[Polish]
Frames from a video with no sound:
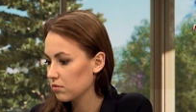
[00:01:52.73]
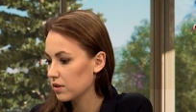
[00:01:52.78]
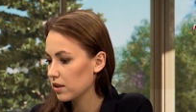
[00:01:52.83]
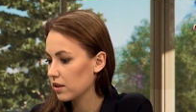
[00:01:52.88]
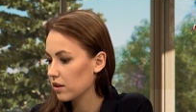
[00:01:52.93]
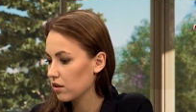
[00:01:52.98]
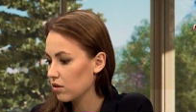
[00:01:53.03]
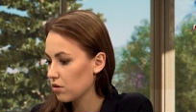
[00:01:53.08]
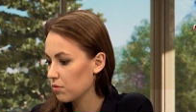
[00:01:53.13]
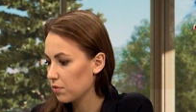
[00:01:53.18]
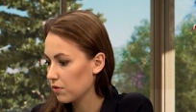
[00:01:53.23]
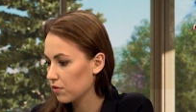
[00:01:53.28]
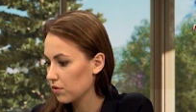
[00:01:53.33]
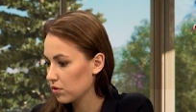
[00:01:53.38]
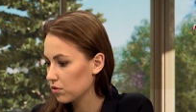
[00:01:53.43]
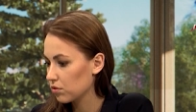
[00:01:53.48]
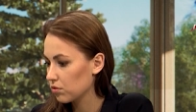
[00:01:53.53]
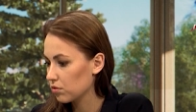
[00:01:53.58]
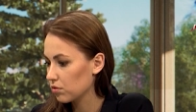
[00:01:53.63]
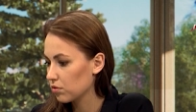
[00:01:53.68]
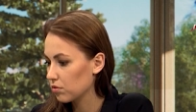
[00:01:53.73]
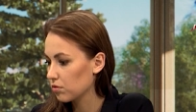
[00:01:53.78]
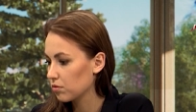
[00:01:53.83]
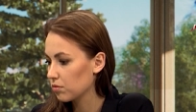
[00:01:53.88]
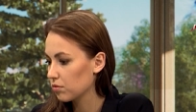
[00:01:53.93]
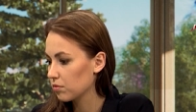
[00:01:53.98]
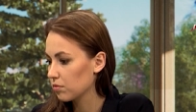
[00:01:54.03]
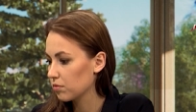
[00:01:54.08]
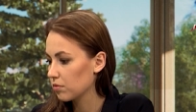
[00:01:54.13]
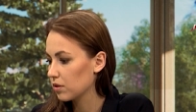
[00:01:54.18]
z jakiego
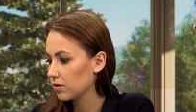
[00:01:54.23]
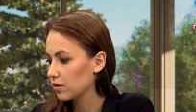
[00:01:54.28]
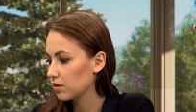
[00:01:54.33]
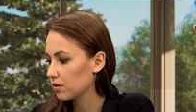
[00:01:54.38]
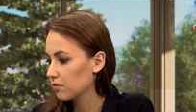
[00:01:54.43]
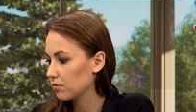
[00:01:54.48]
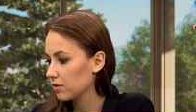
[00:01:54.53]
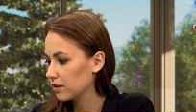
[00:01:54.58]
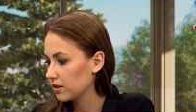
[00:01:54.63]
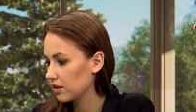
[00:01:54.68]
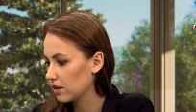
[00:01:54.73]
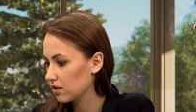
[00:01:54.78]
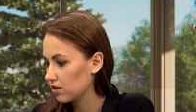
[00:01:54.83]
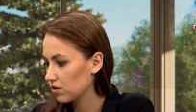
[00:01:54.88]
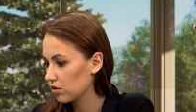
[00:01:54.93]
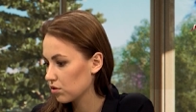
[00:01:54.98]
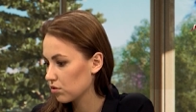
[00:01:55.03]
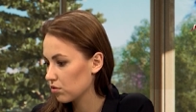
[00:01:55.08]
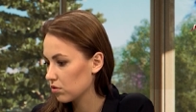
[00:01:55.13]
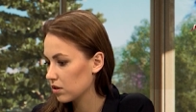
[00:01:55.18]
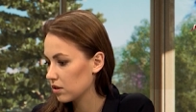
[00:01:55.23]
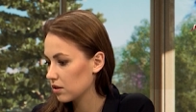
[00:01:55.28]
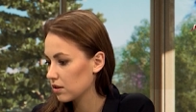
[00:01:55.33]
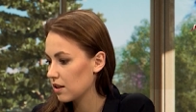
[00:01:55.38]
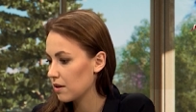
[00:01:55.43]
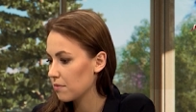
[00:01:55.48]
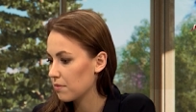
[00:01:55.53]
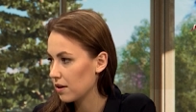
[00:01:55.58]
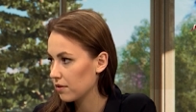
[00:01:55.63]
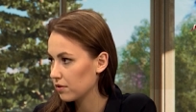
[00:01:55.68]
powodu e, Magdalena Żuk
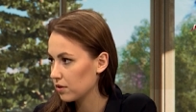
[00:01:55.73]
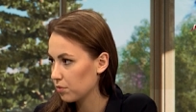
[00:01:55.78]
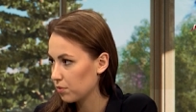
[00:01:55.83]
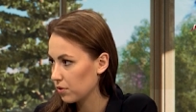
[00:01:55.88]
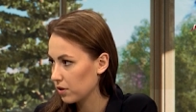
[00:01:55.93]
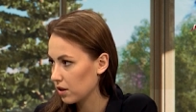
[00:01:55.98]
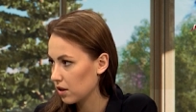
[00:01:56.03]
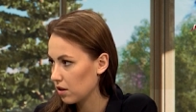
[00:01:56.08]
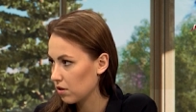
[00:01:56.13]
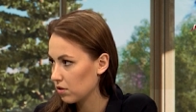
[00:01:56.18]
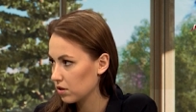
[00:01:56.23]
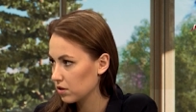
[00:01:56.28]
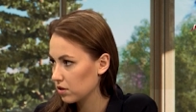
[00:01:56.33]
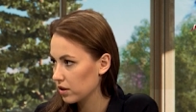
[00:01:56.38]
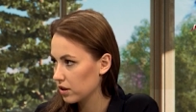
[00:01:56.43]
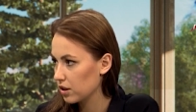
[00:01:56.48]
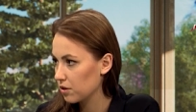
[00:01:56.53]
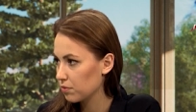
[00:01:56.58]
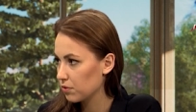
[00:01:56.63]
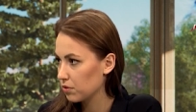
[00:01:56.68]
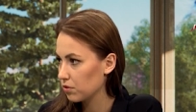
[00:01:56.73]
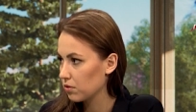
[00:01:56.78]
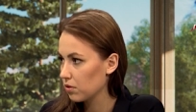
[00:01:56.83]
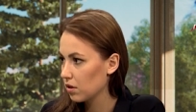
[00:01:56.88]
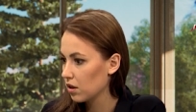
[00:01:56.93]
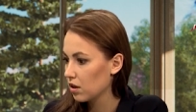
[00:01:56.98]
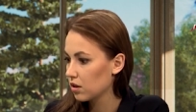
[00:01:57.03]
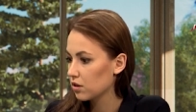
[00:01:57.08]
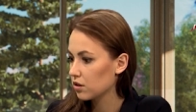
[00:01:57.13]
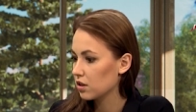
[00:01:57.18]
naprawdę pojechała do Egiptu,
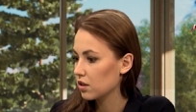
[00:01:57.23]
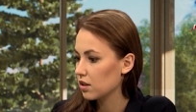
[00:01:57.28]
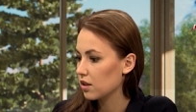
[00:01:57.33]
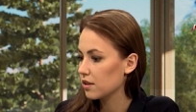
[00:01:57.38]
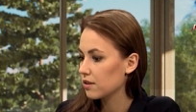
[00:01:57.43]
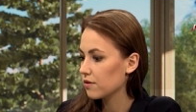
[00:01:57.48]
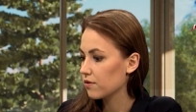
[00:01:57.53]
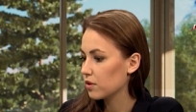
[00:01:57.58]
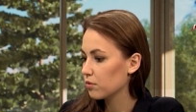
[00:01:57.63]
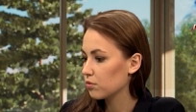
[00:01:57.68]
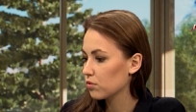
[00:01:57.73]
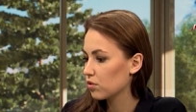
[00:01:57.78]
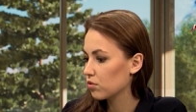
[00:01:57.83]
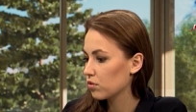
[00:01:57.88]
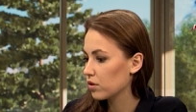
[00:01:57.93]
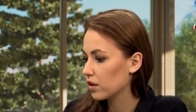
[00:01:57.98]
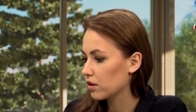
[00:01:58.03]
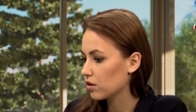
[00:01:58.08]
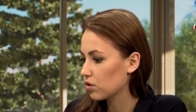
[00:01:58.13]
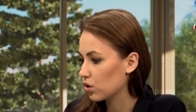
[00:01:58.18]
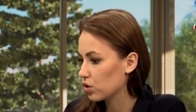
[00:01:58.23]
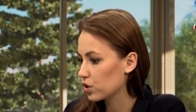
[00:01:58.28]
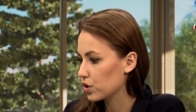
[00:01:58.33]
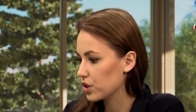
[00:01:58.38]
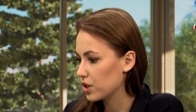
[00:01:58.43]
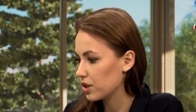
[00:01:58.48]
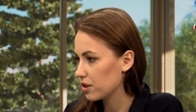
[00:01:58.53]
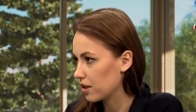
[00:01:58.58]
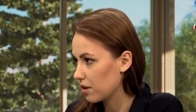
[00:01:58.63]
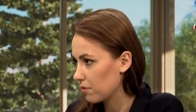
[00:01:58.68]
czy jest w tym drugie dno,
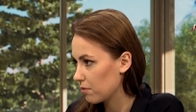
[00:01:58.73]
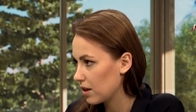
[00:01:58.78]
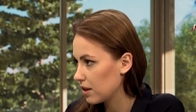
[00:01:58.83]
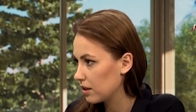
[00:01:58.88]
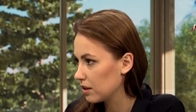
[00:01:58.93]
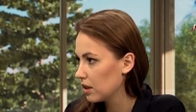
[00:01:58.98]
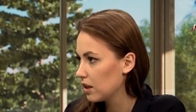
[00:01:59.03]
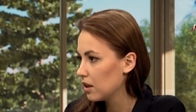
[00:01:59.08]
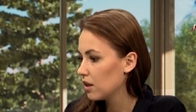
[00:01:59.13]
czy nie ma,